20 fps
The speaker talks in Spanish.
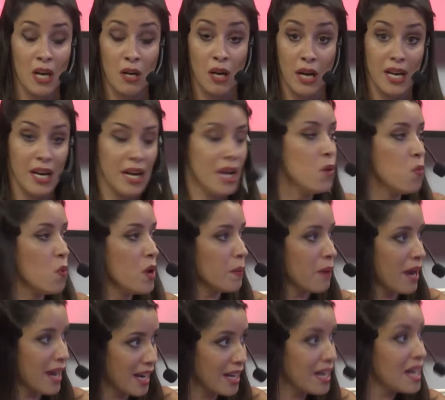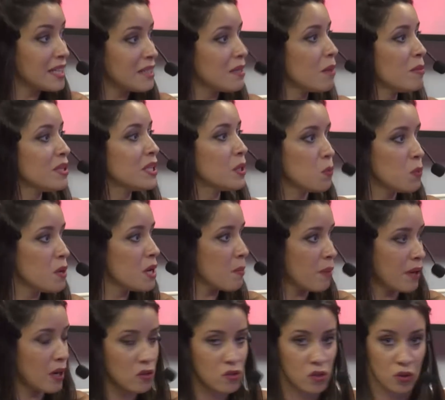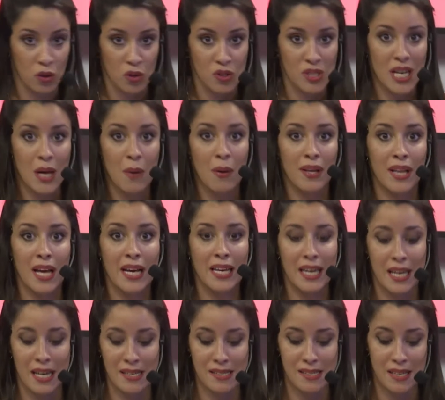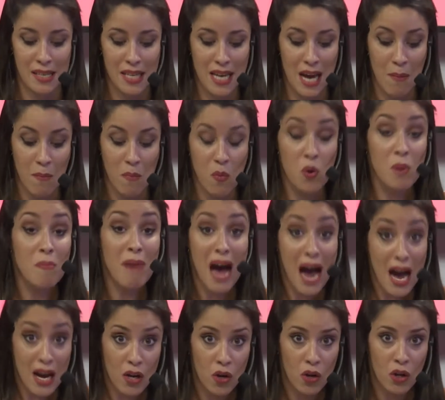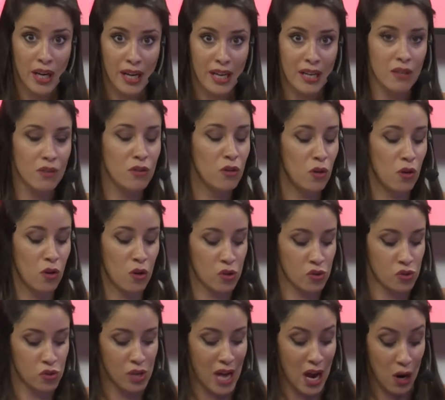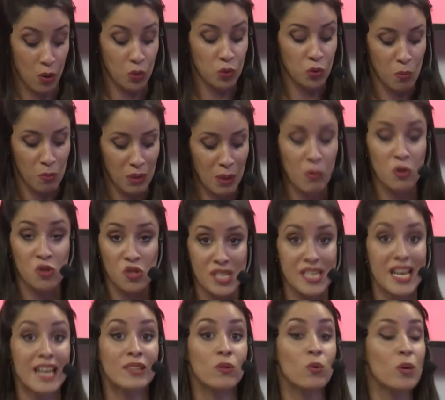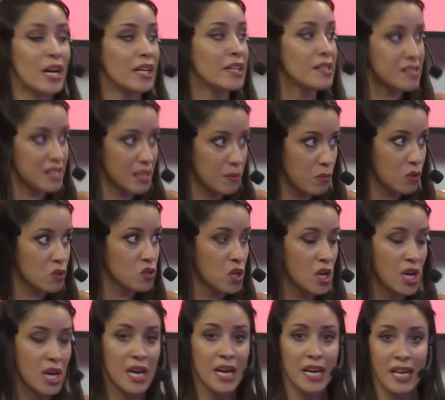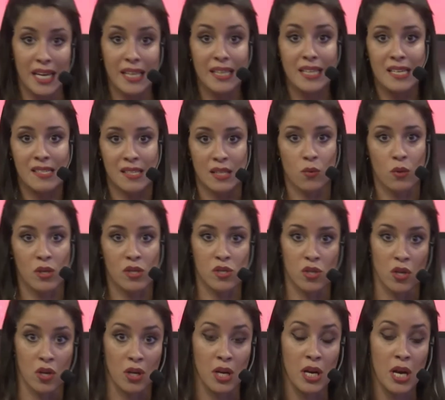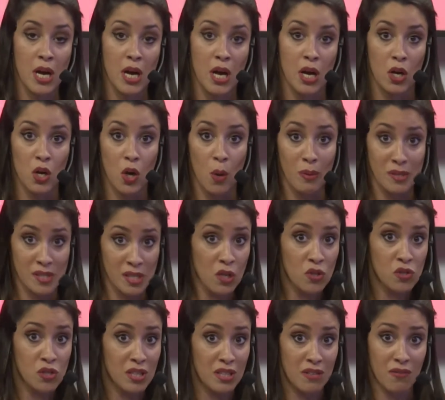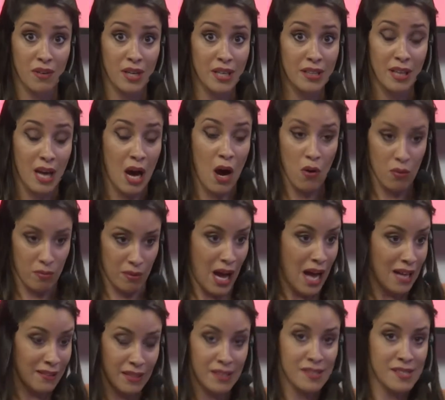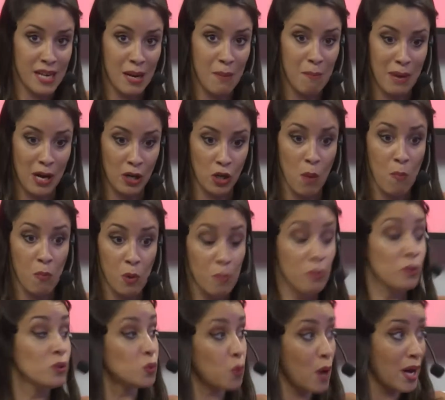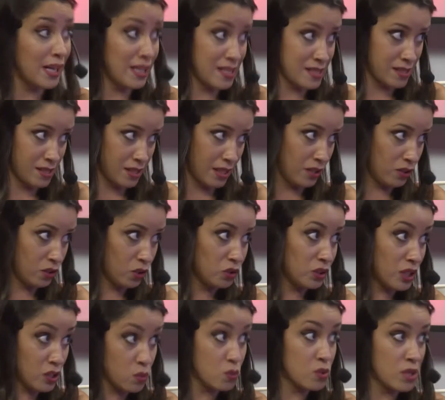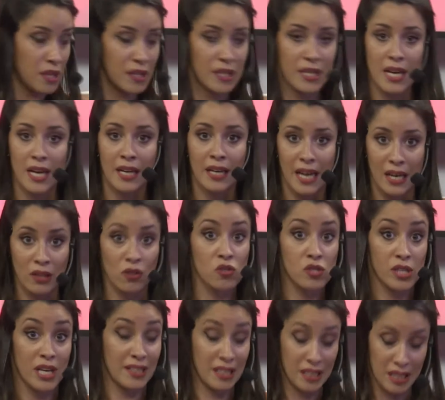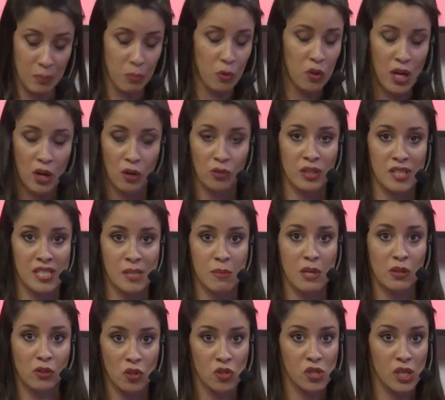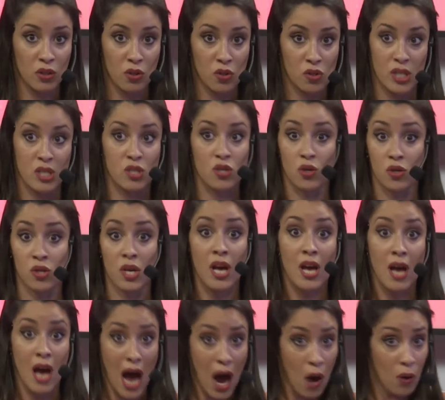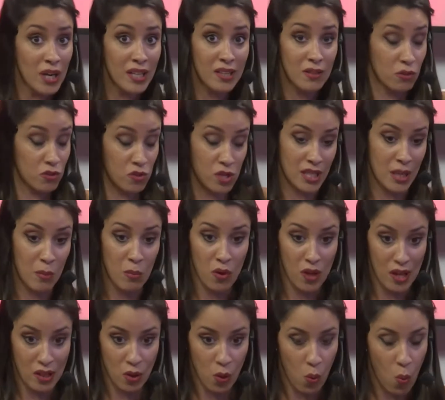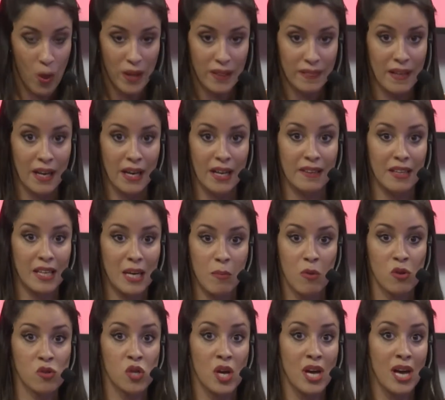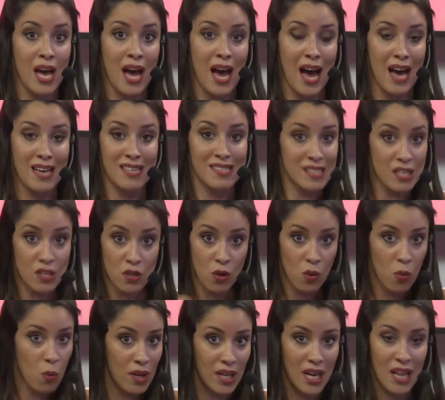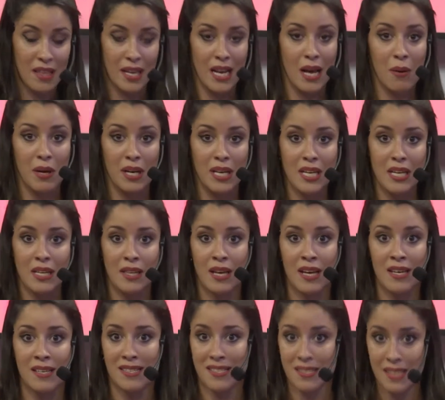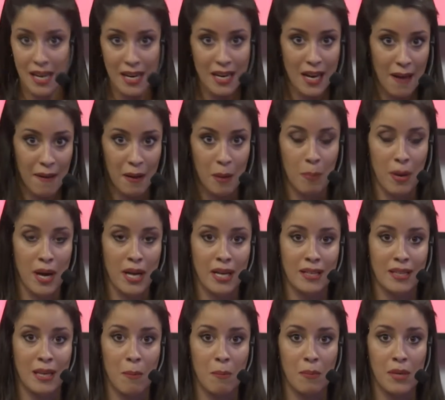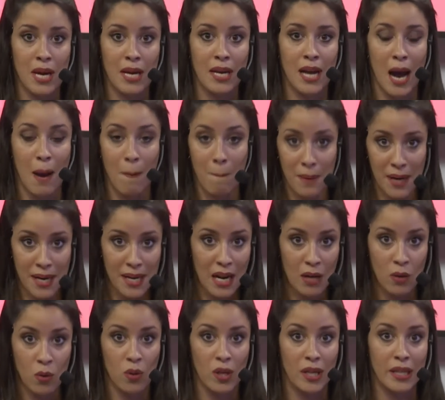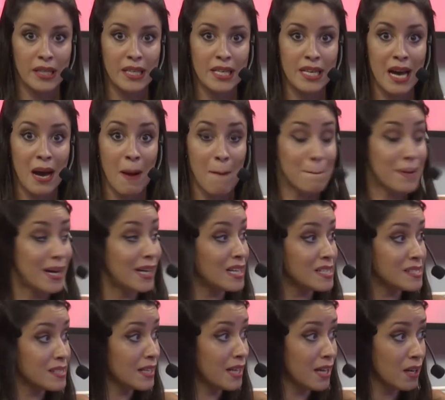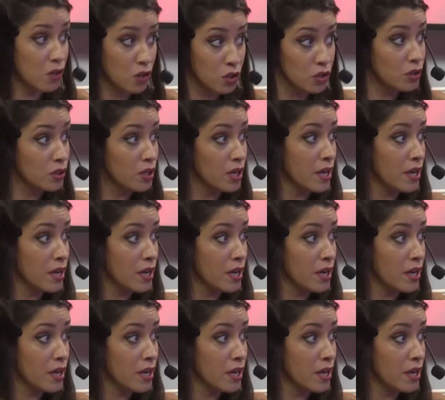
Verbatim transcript: Eh, es nueva, es relativamente nueva para nosotros. Y la verdad que sería muy malo que nos acostumbremos y naturalicemos esta situación. Los vecinos en diferentes. Antes eran barrios muy puntuales en donde sucedían estos, este tipo de acontecimientos y estos hechos. Ahora nos estamos dando cuenta que tenemos a cinco cuadras de la avenida, cerca del parque también, a plena luz del día, balaceras con